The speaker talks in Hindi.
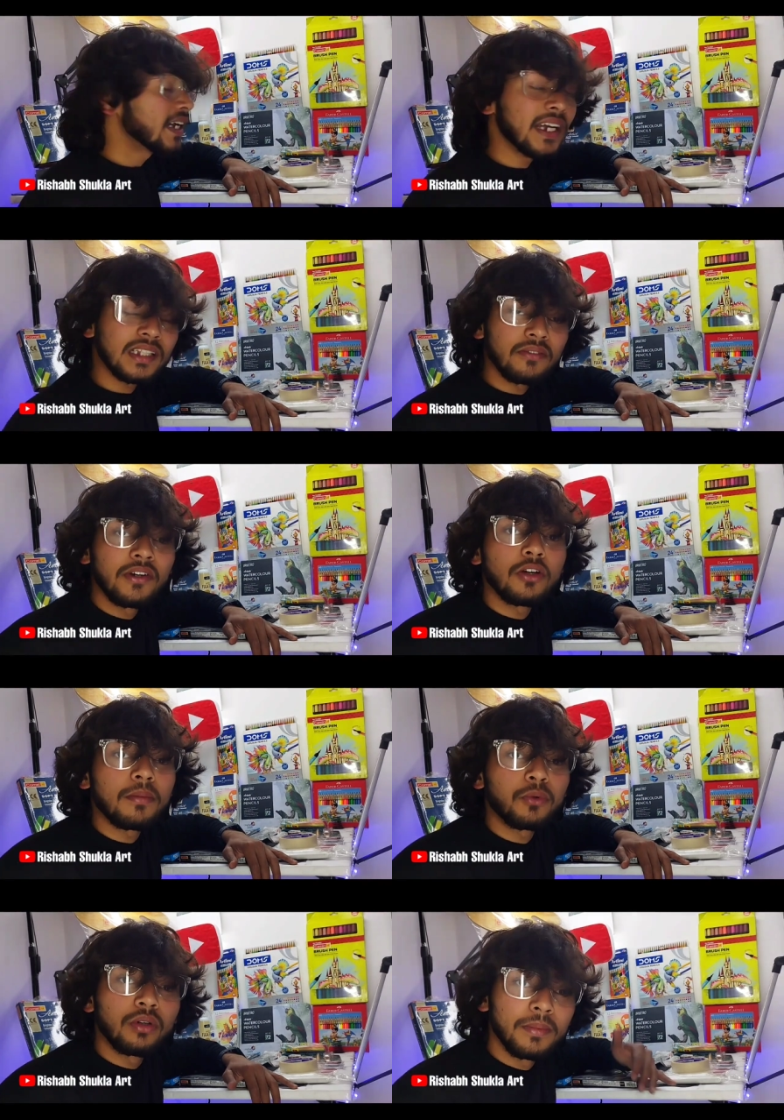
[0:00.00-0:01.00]
बताइए कैसे
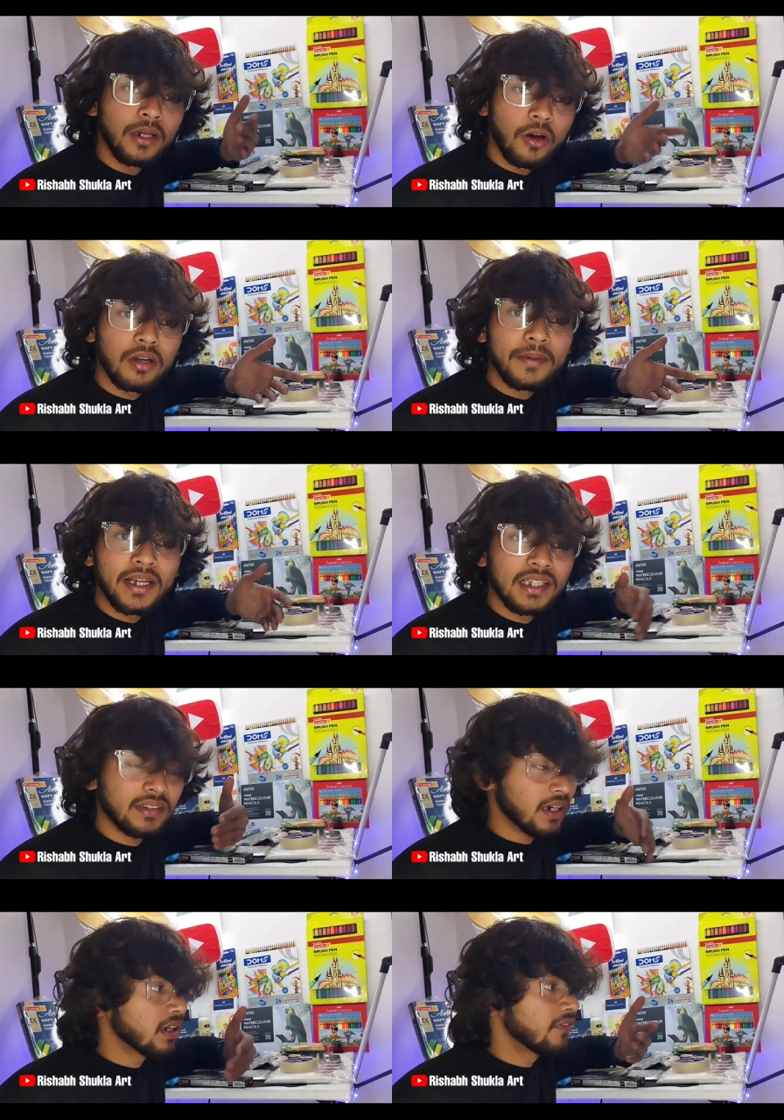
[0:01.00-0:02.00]
वीडियो आपको अभी और भी
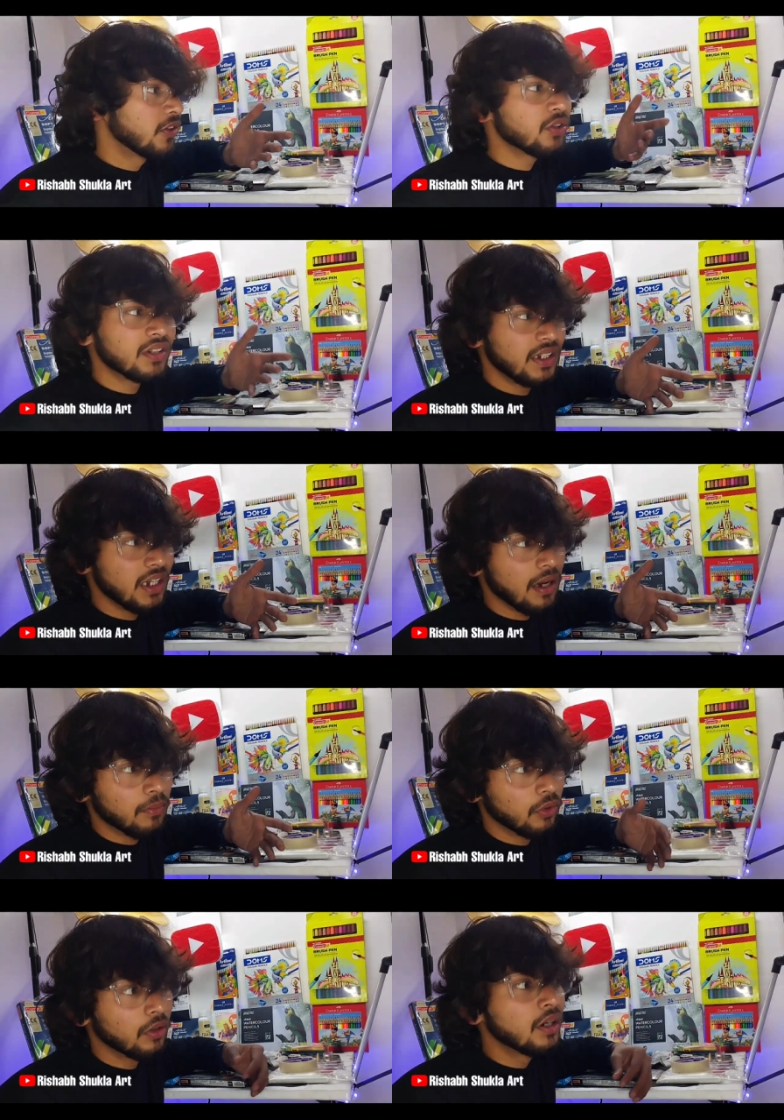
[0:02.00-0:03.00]
किस तरह की वीडियो चाहिए
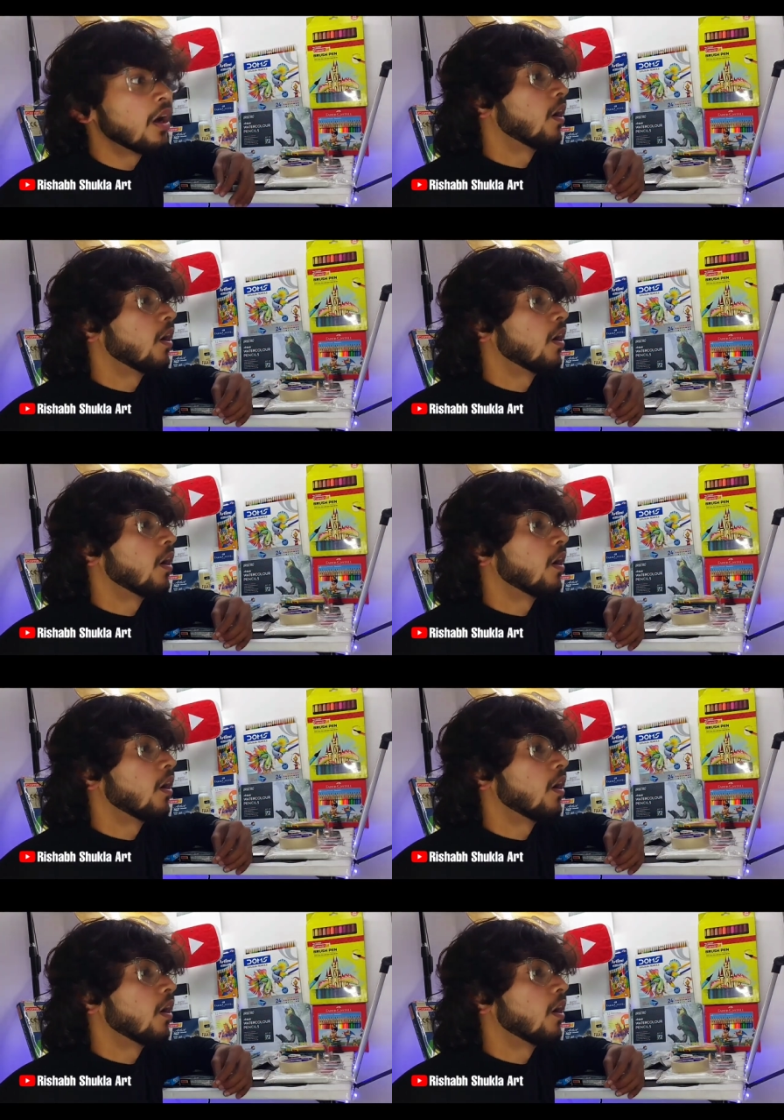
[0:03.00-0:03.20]
आपको